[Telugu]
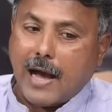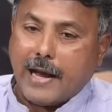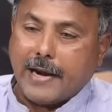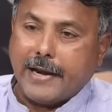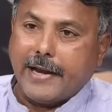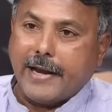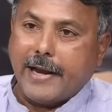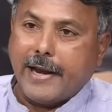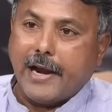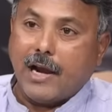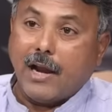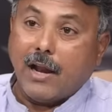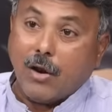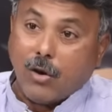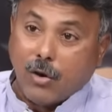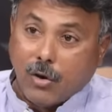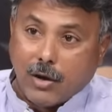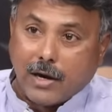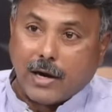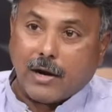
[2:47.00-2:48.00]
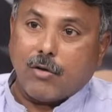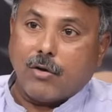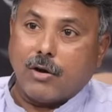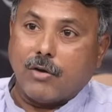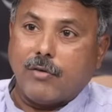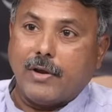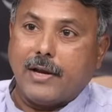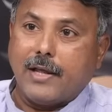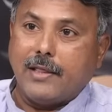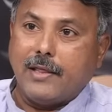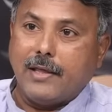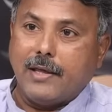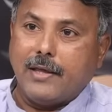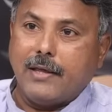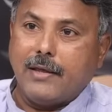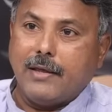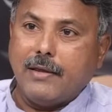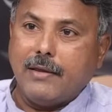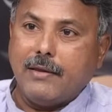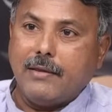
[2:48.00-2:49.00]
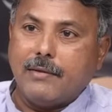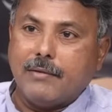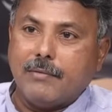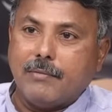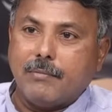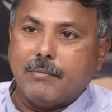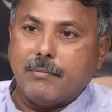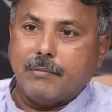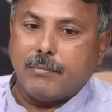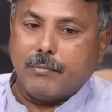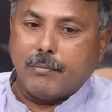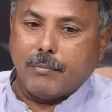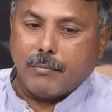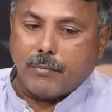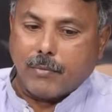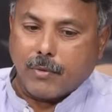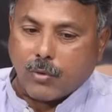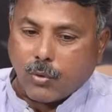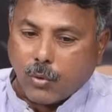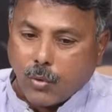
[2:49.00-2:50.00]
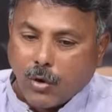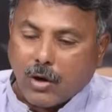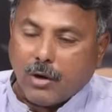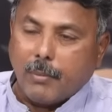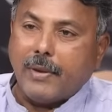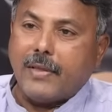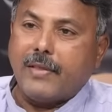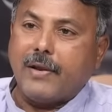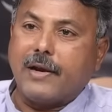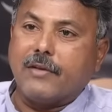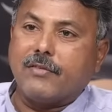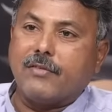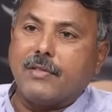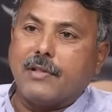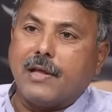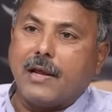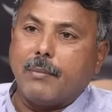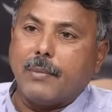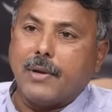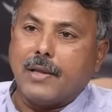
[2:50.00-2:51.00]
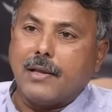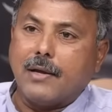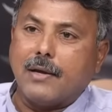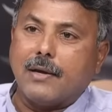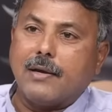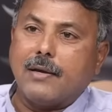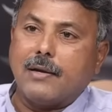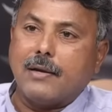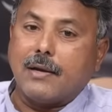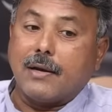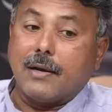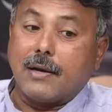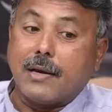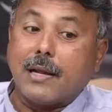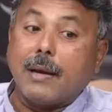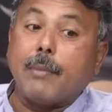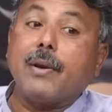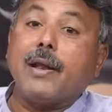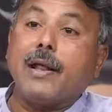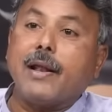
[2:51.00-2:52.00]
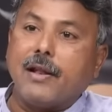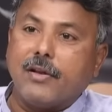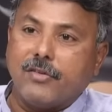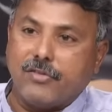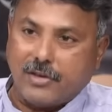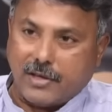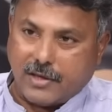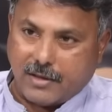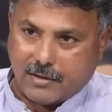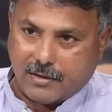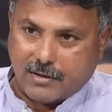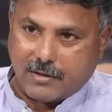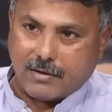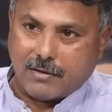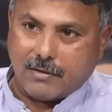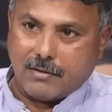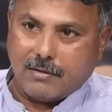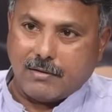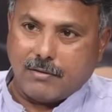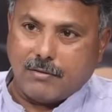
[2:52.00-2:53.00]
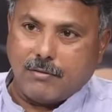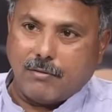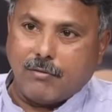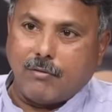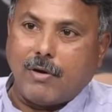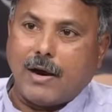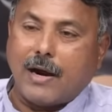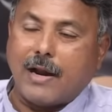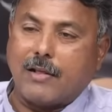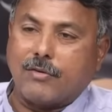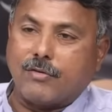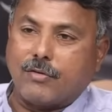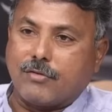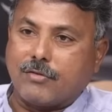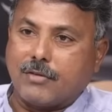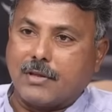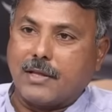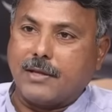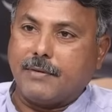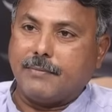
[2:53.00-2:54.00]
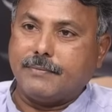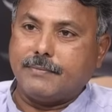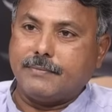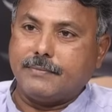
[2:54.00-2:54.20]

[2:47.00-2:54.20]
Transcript: ఆ నీళ్ళల్లో నడవడం అనేది రోడ్డు మీద నడిచిన దాని మీద డబల్ ఎనర్జీ వాడాల్సి వస్తుంది